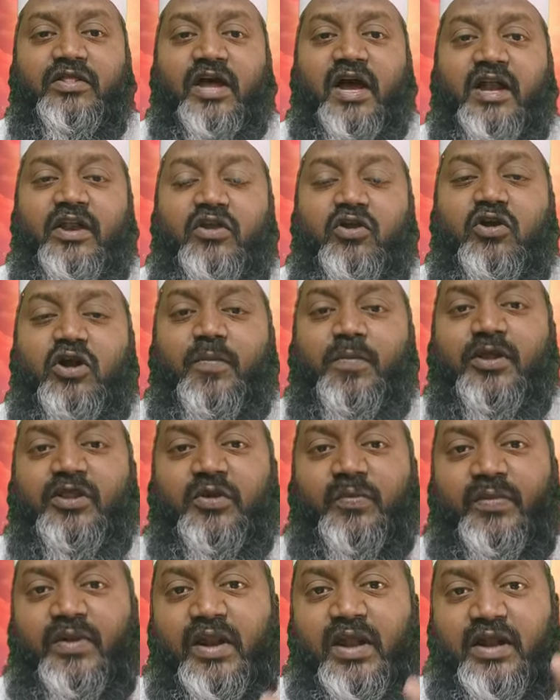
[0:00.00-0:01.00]
దాని యొక్క
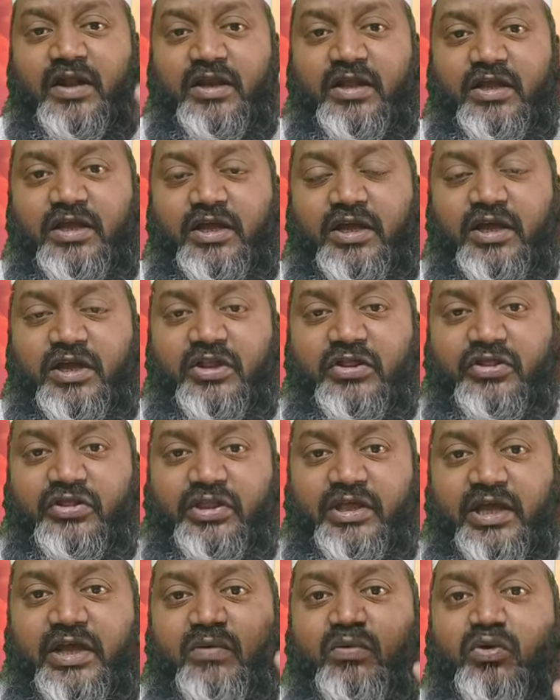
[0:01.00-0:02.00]
ప్రతిఫలాన్ని
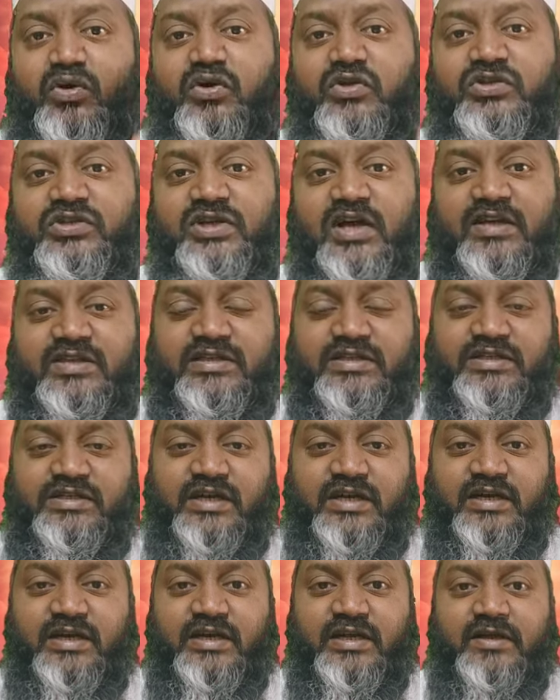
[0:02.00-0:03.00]
దేవుడి నుంచి
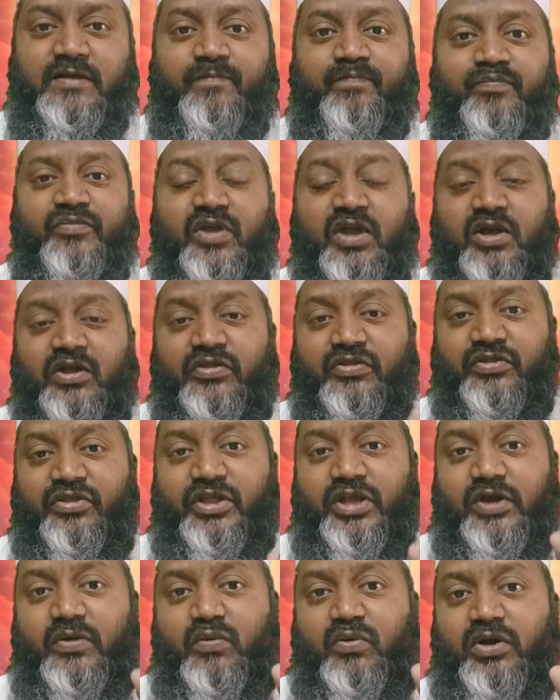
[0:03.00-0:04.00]
ఆశించండి
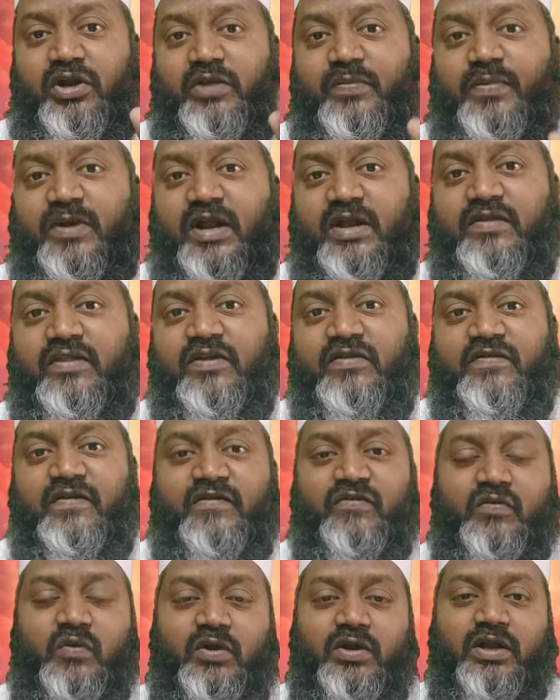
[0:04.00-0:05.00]
దేవుడిని ప్రార్థన
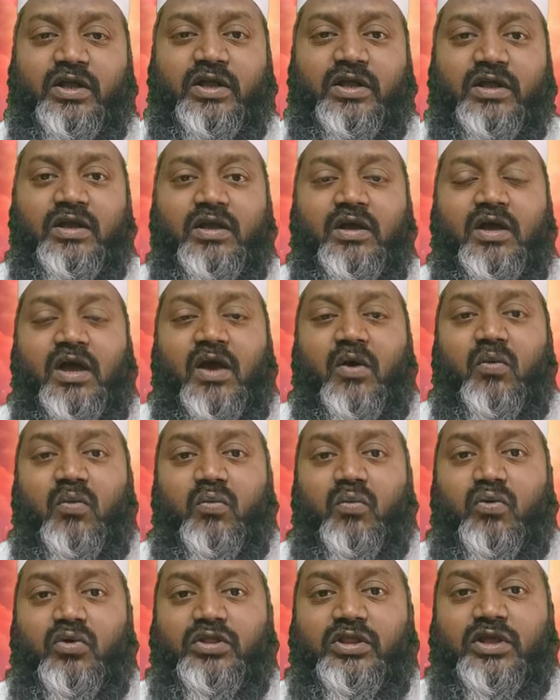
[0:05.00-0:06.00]
చేసుకోండి
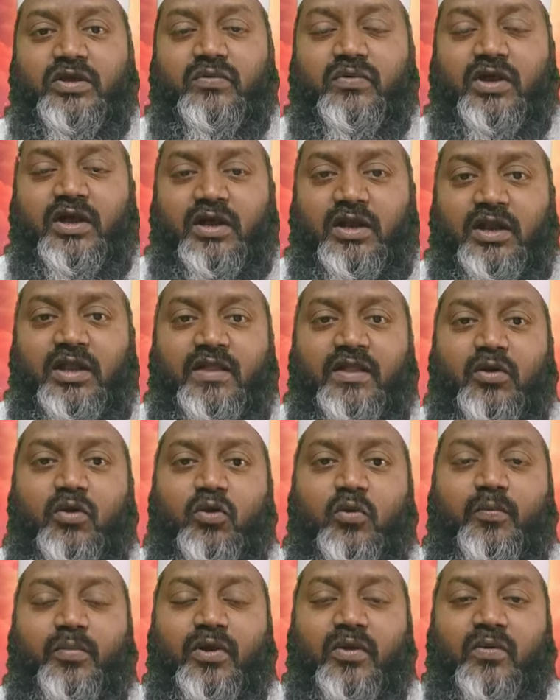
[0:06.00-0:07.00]
ఓ దేవుడా లేదా
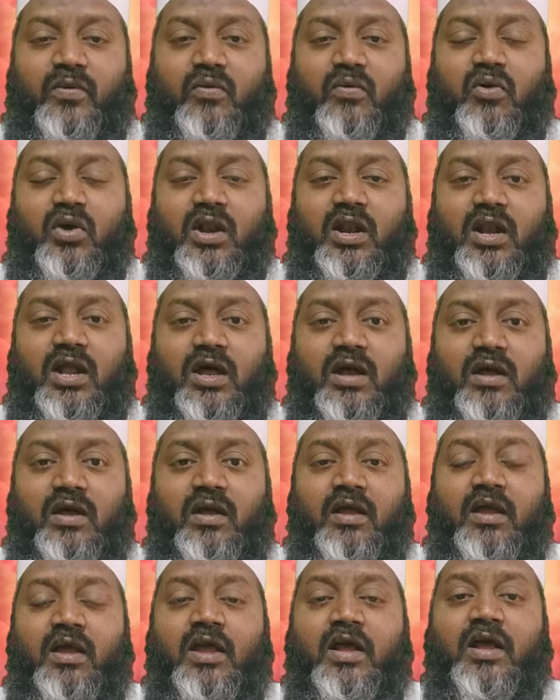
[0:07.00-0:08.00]
ఓ ప్ర వల్ల
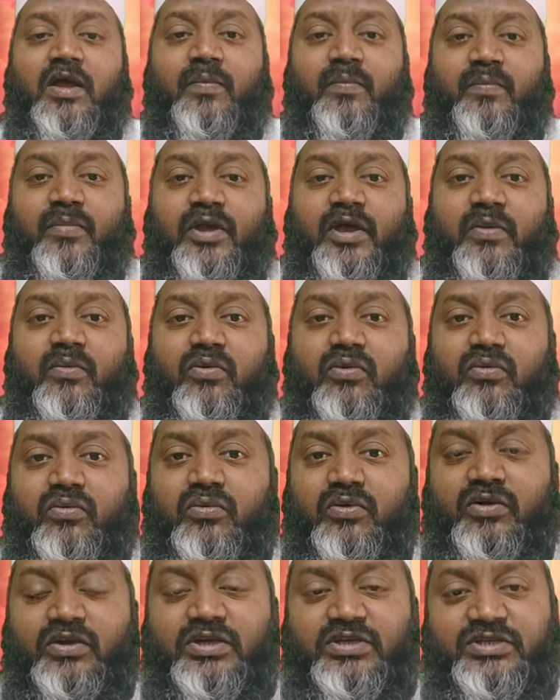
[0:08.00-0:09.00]
మేము
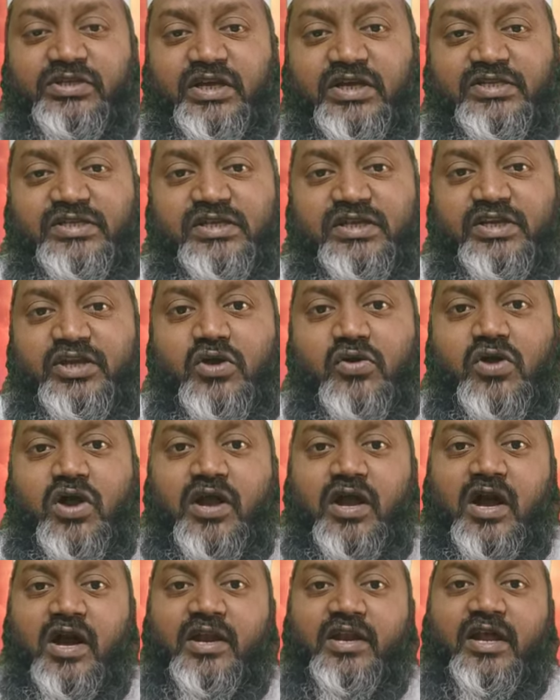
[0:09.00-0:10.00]
చేసిన ఈ యొక్క
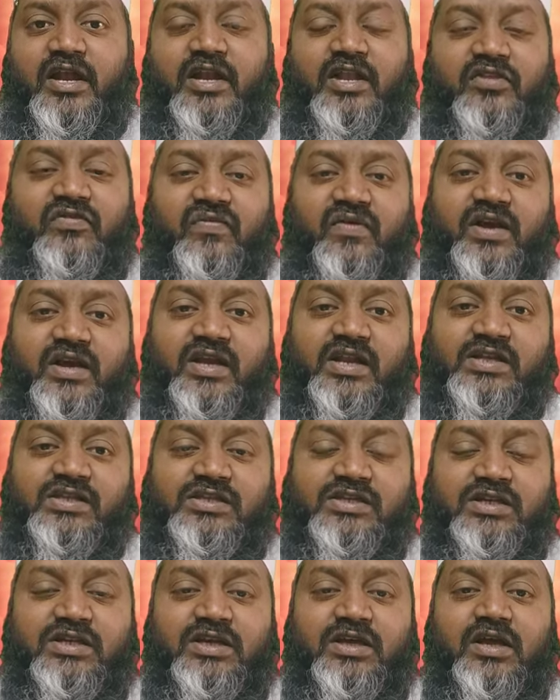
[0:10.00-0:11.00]
కార్యాన్ని
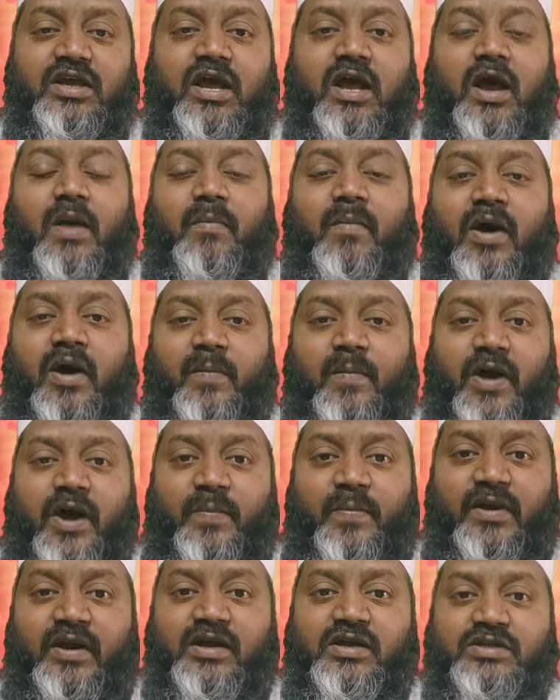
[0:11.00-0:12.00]
స్వీకరించి మా
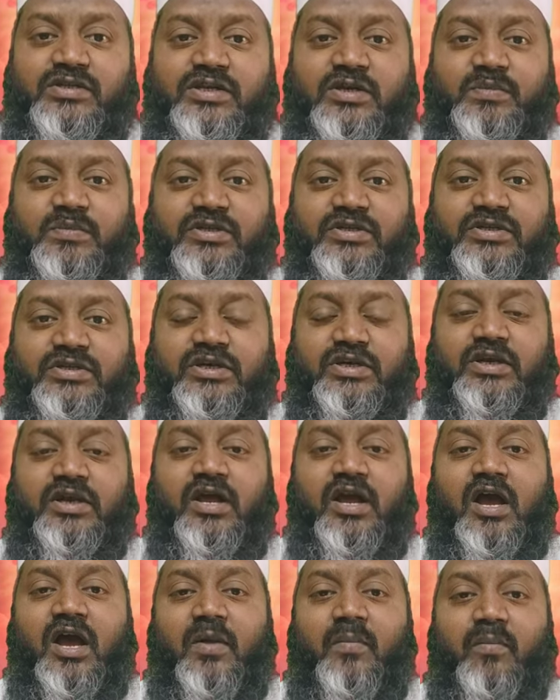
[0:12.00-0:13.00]
పాపాలను క్షమించి
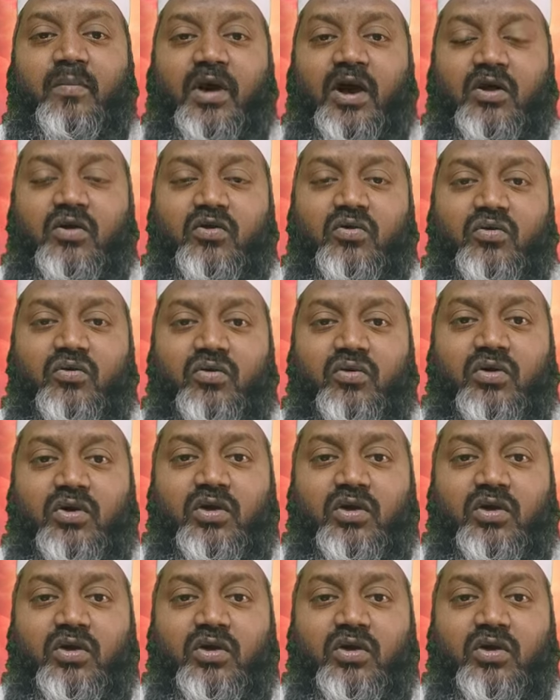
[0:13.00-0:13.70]
మాకు